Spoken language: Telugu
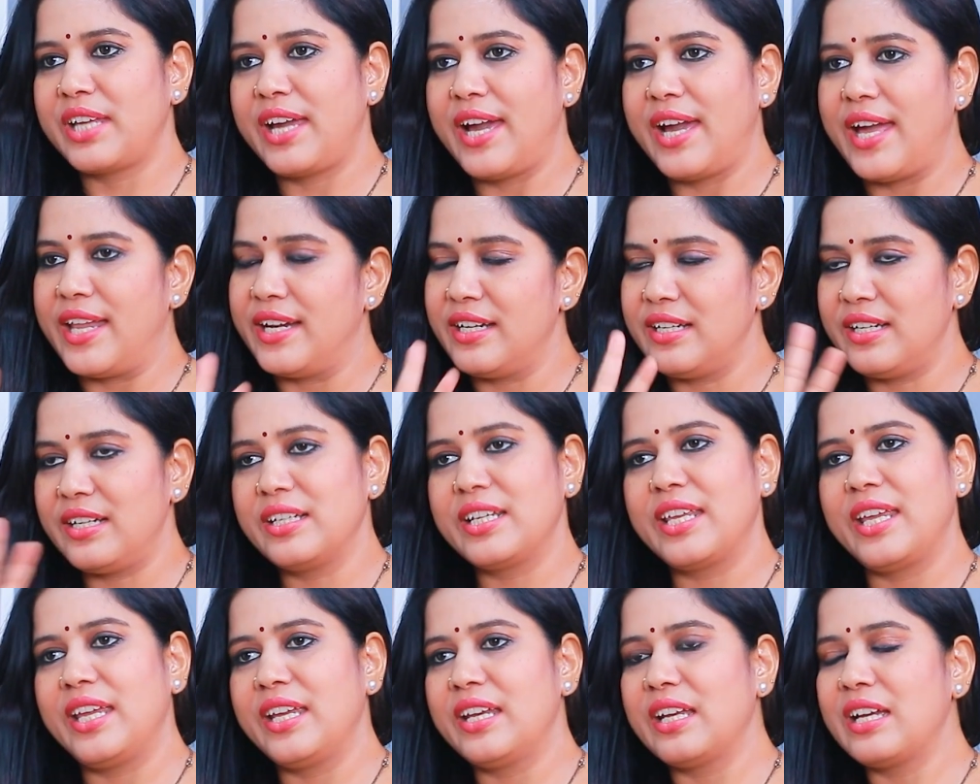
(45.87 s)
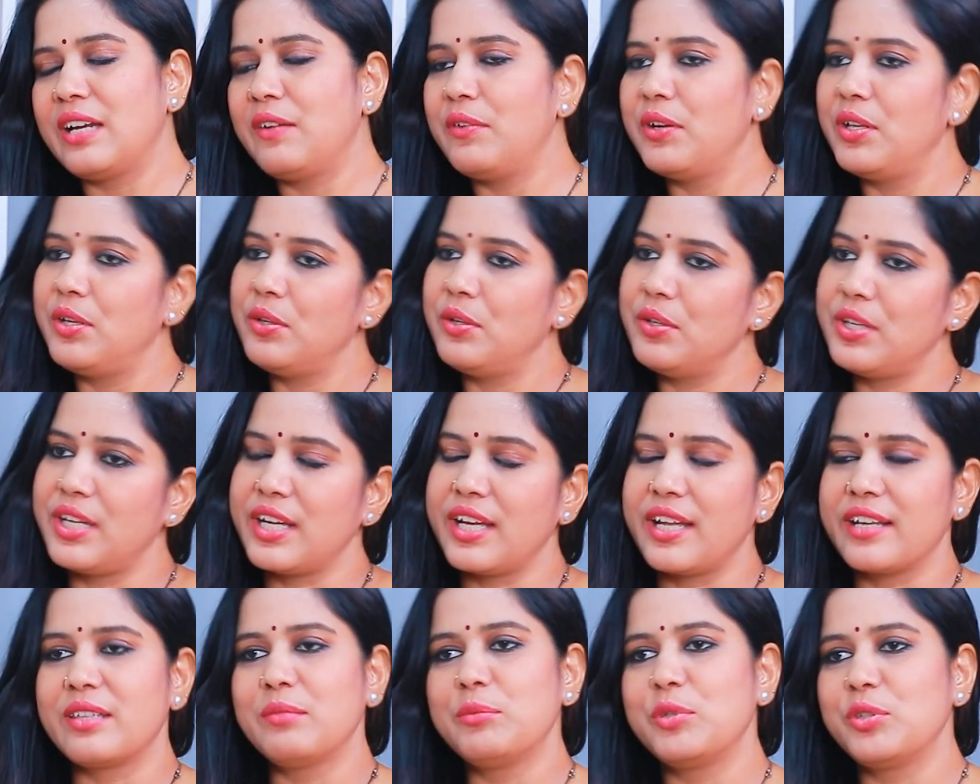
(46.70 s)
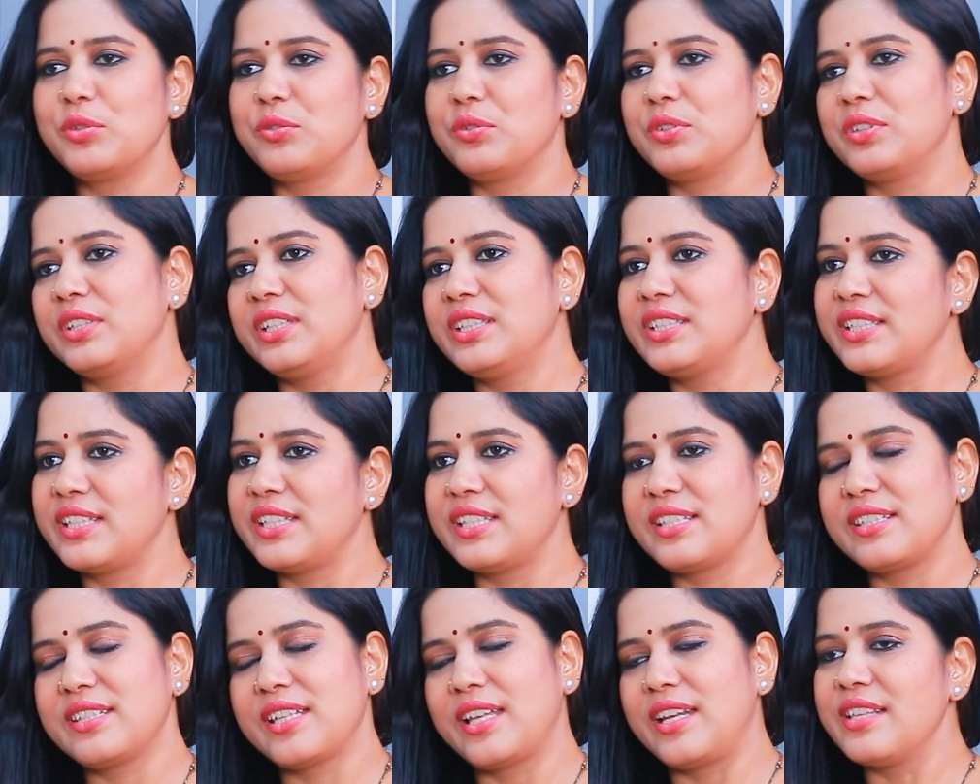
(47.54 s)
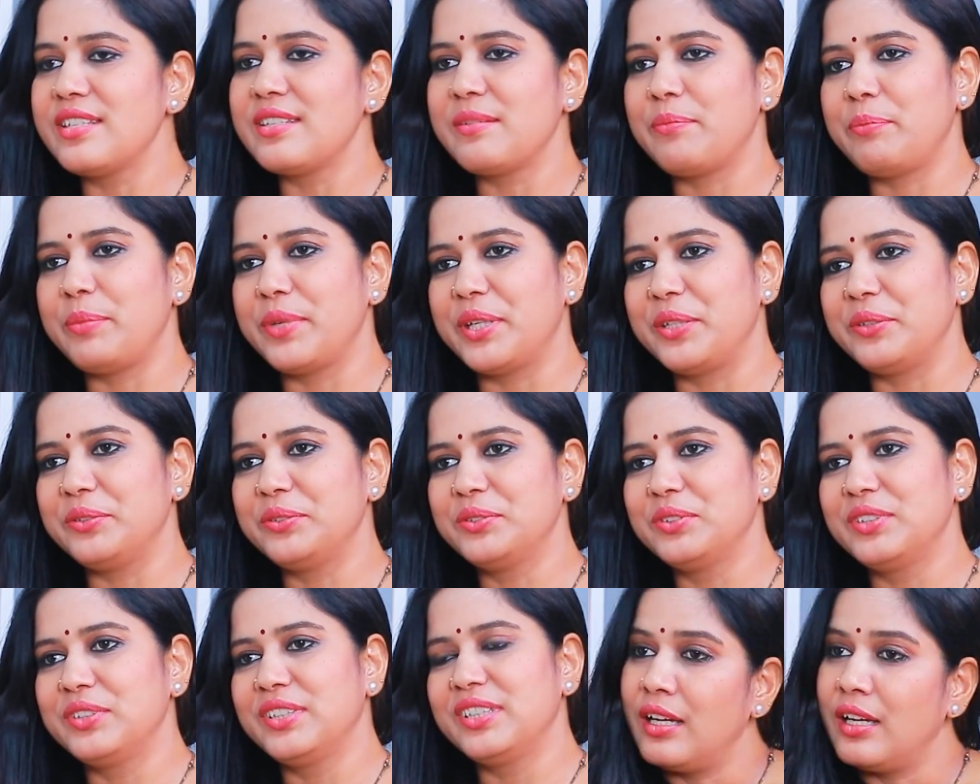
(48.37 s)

క్యారెక్టర్కి ఏం కావాలో నాకు అర్థమవుతుంది చేస్తానని చెప్తాను